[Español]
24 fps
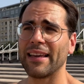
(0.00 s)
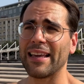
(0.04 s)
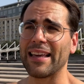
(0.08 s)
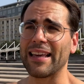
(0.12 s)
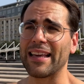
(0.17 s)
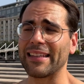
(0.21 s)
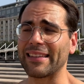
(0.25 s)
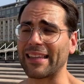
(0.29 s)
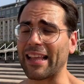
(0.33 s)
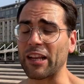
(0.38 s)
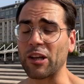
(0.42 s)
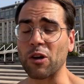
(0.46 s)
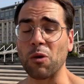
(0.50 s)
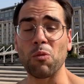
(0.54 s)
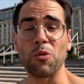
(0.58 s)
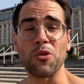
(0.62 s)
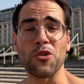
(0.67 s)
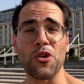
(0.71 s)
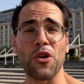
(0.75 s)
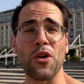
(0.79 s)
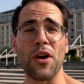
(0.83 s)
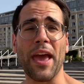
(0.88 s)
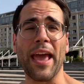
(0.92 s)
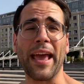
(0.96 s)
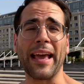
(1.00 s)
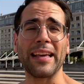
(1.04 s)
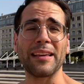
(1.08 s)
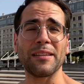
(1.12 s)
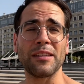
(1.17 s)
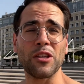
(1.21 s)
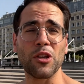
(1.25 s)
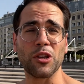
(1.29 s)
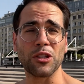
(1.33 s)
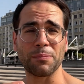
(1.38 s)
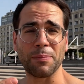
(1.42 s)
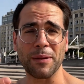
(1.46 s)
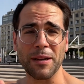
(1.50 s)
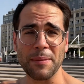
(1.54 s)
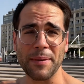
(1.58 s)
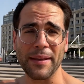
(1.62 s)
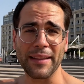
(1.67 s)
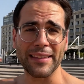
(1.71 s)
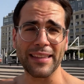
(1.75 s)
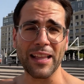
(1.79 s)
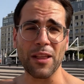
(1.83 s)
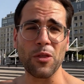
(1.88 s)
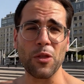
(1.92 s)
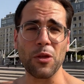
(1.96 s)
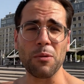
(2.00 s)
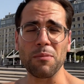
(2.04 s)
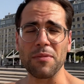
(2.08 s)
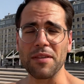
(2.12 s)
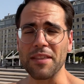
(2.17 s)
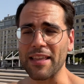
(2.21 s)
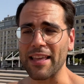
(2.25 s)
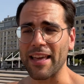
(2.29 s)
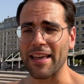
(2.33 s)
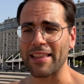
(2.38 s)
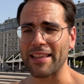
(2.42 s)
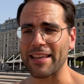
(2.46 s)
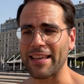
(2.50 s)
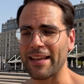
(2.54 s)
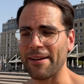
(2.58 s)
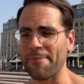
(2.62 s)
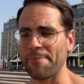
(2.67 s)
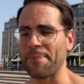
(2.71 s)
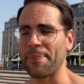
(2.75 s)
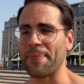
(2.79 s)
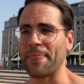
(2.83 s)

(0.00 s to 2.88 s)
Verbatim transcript: y tal y como yo he ido experimentando en mi día a día,